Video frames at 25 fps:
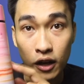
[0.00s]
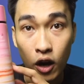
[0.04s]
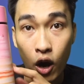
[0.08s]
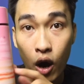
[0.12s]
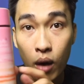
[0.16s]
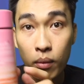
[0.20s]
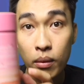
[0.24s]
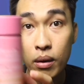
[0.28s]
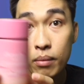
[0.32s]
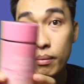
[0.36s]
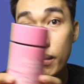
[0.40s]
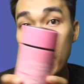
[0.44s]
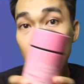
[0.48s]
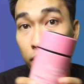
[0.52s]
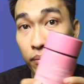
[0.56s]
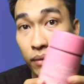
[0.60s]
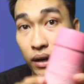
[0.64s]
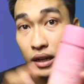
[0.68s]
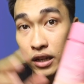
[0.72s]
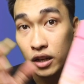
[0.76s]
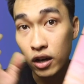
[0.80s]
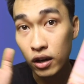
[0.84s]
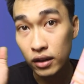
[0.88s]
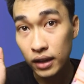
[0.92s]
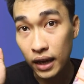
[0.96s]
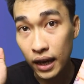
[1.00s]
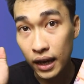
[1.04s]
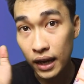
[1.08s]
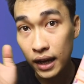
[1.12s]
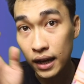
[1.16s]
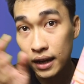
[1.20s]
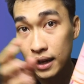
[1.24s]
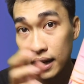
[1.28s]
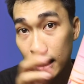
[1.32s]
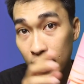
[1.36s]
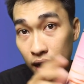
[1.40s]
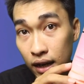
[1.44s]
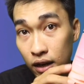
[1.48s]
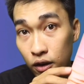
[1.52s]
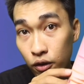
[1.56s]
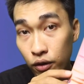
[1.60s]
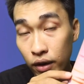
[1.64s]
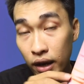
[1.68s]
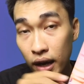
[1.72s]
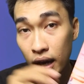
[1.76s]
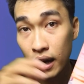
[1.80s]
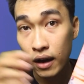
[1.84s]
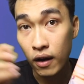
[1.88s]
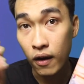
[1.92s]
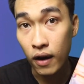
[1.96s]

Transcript: độ mà bên mình có thể in lên luôn ha,